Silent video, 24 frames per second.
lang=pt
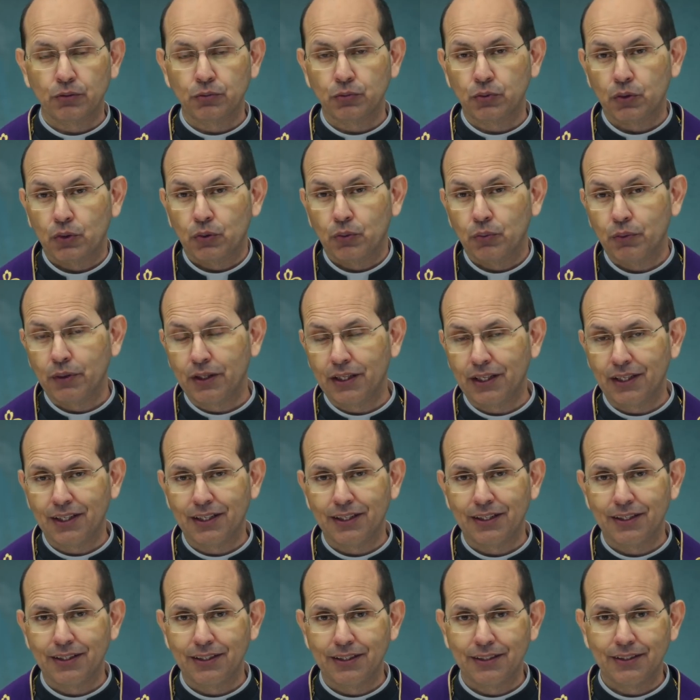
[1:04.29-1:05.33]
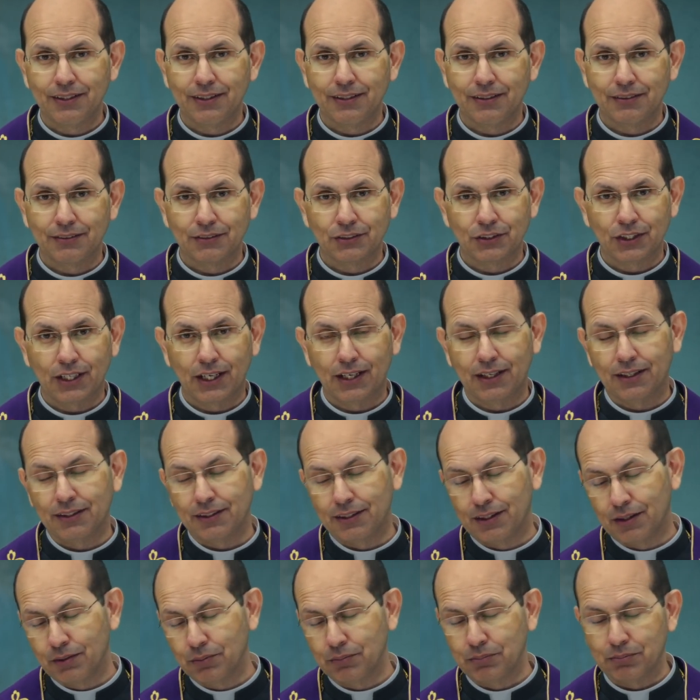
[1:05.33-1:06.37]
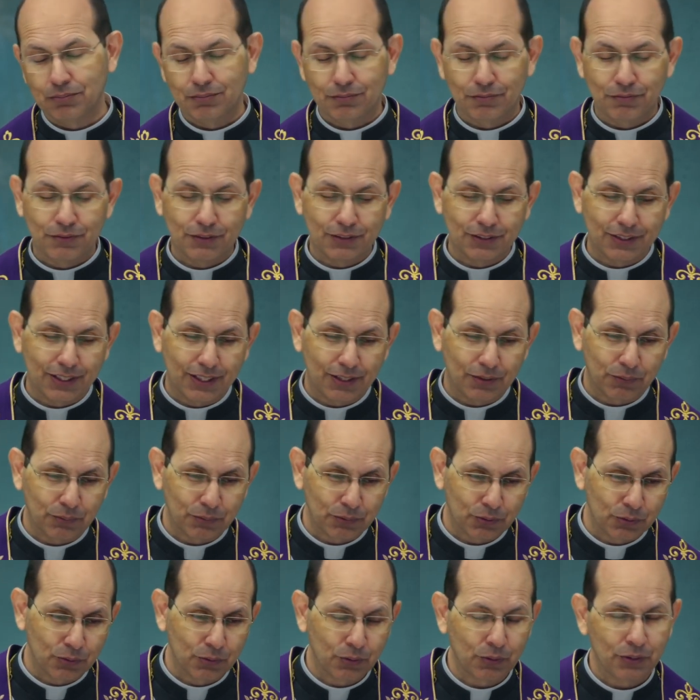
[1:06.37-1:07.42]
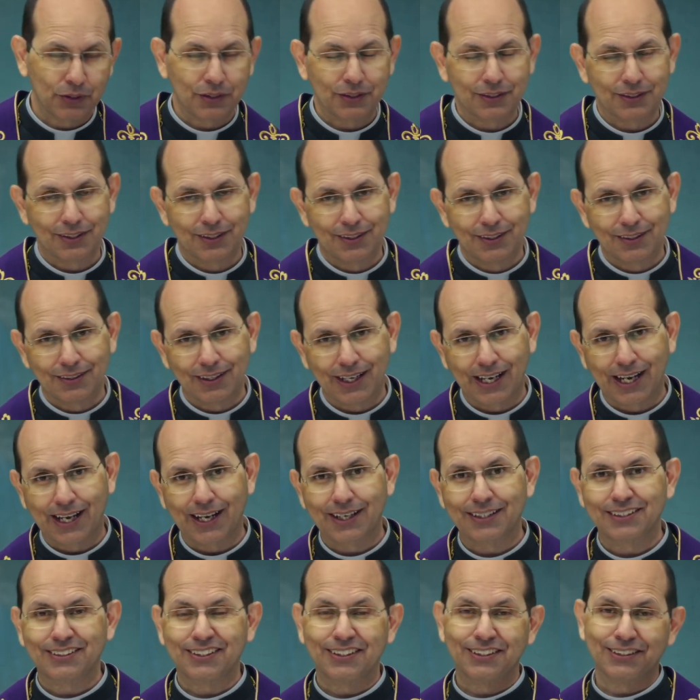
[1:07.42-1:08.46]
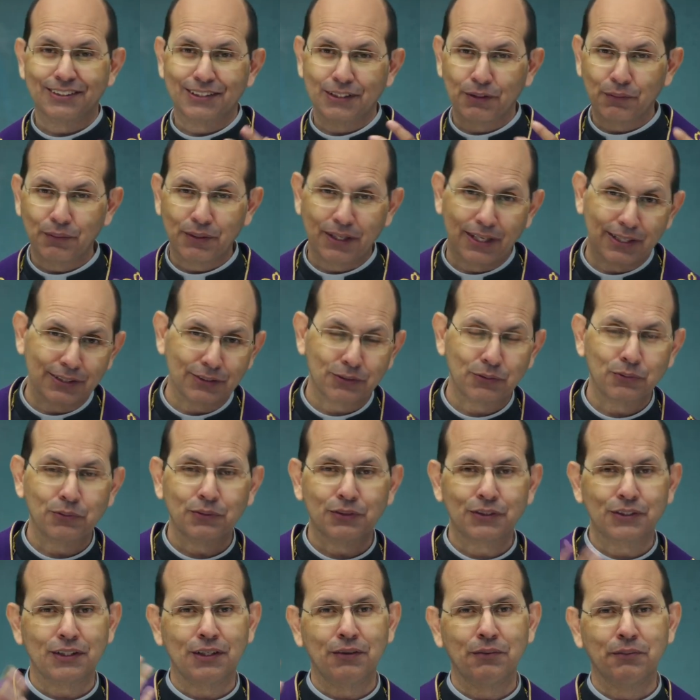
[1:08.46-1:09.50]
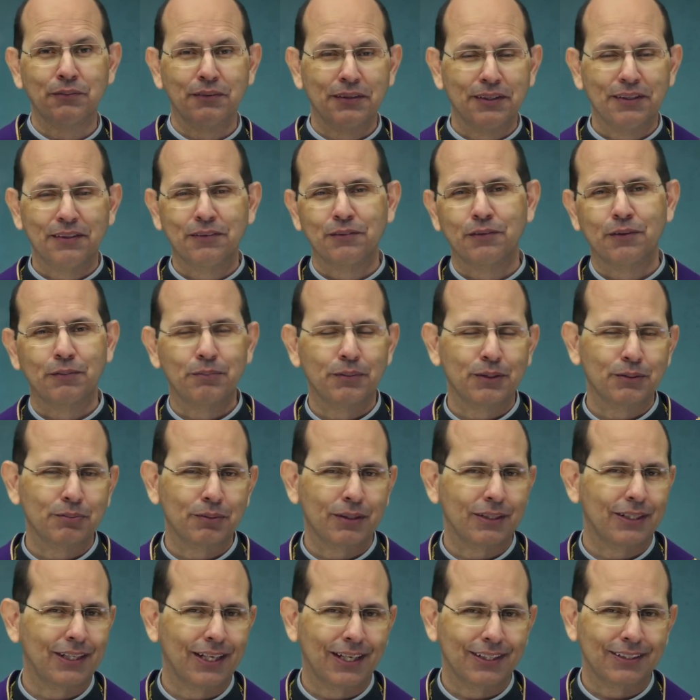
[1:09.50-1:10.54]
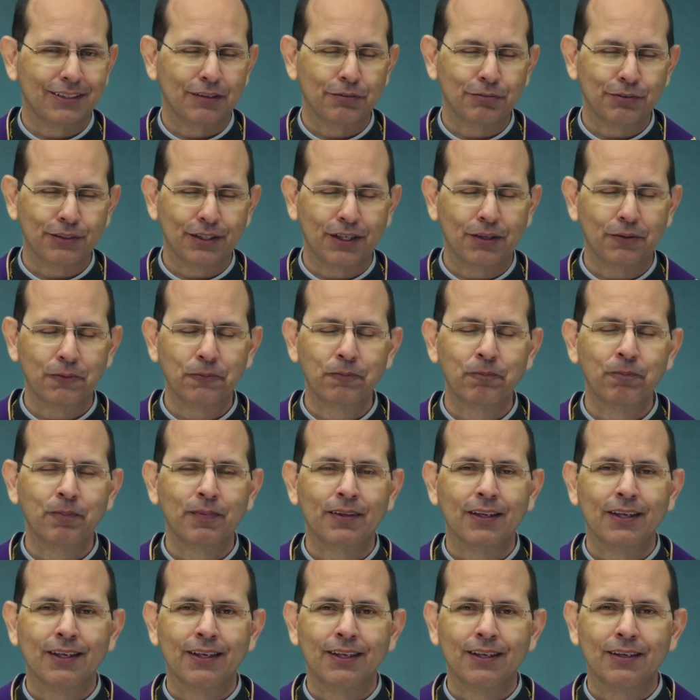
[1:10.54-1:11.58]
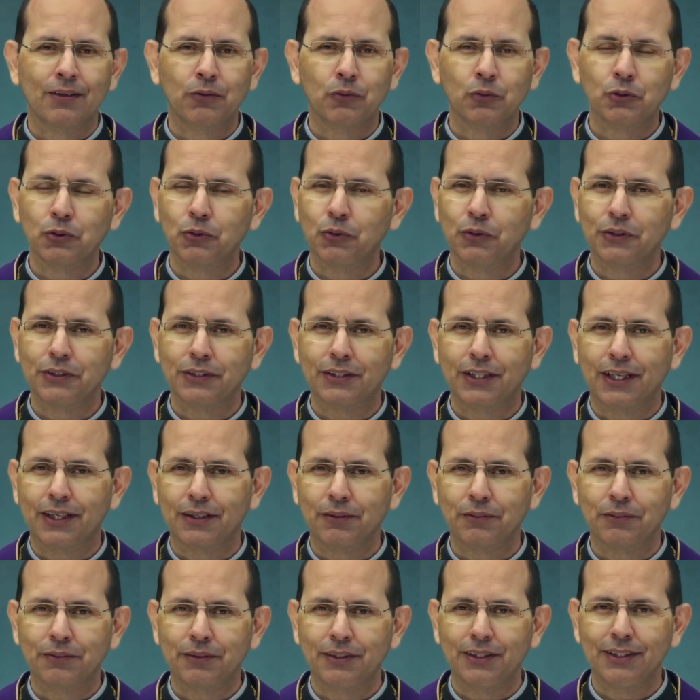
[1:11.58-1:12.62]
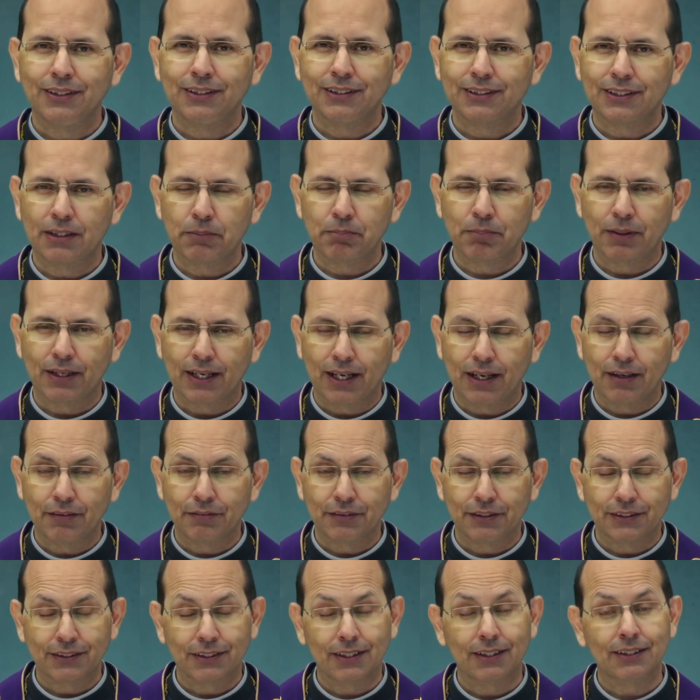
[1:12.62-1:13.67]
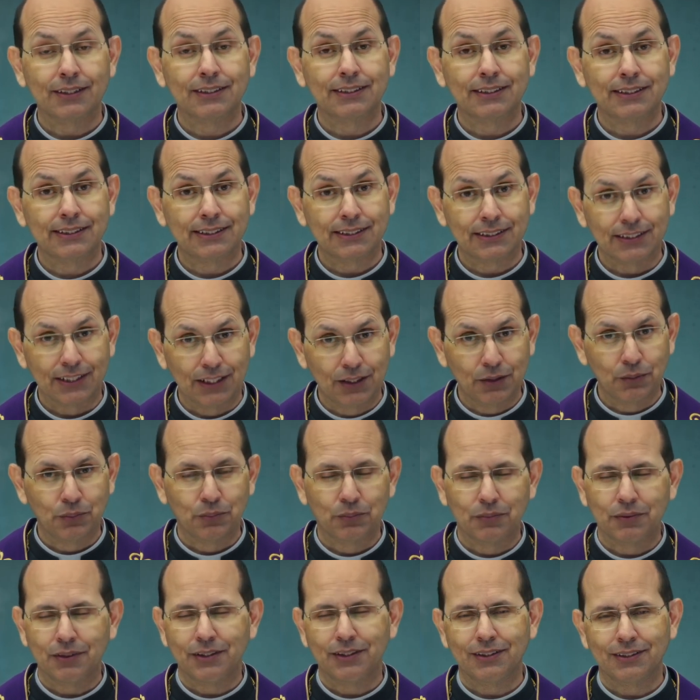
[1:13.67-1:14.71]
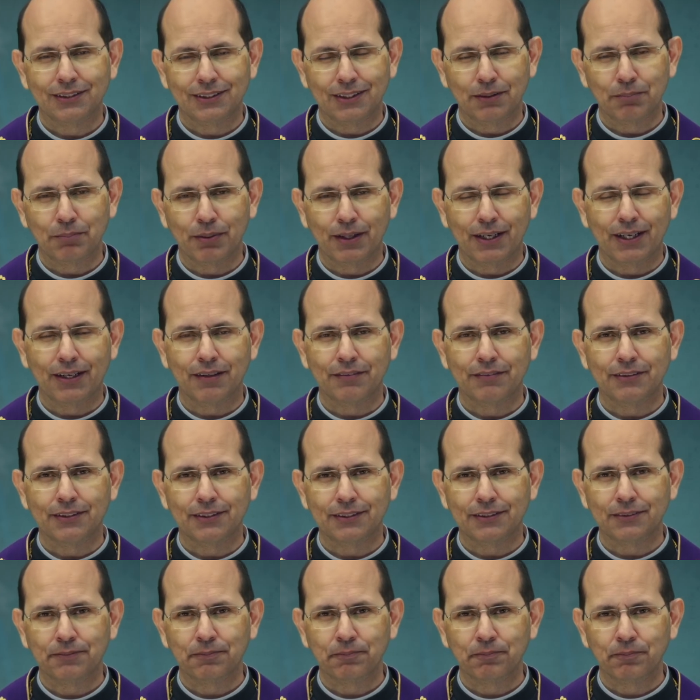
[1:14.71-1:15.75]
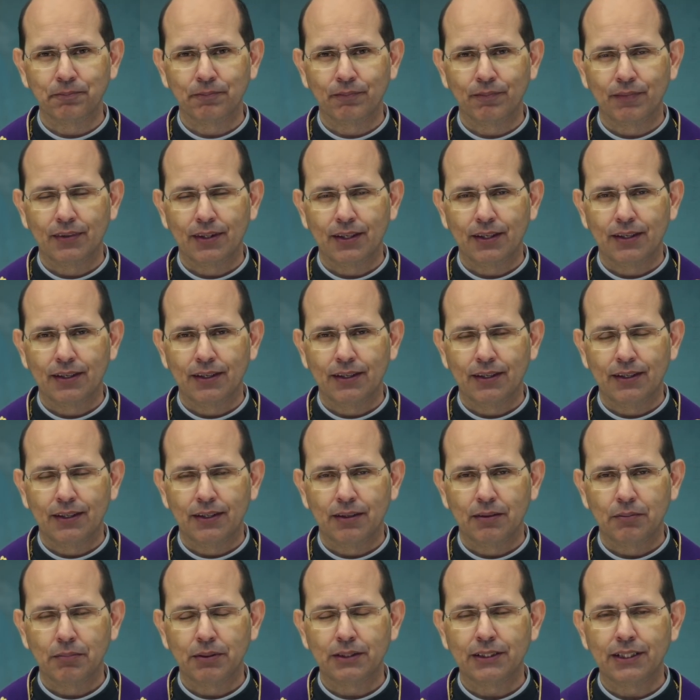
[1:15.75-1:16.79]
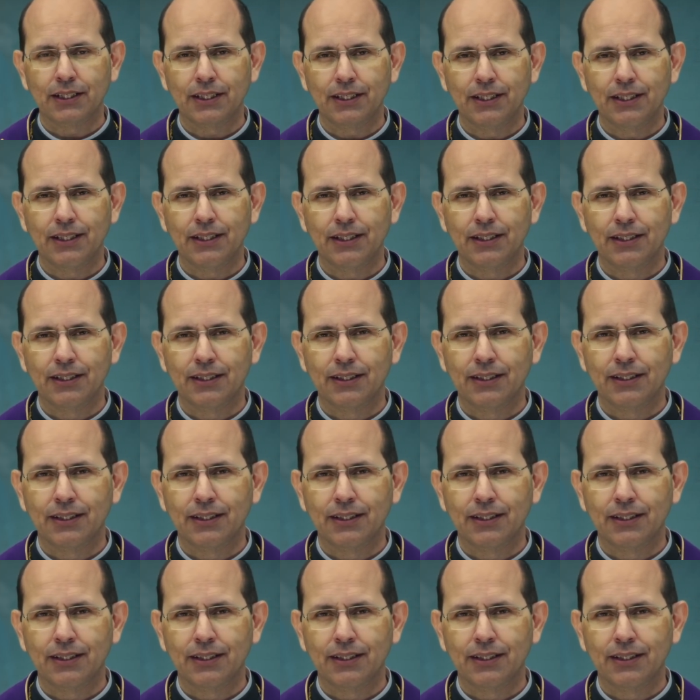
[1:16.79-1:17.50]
não foi com ele e já não fizeram os dois a ascensão e a assunção na mesma data. Afinal, os dois eram inseparáveis, são inseparáveis. Mas é que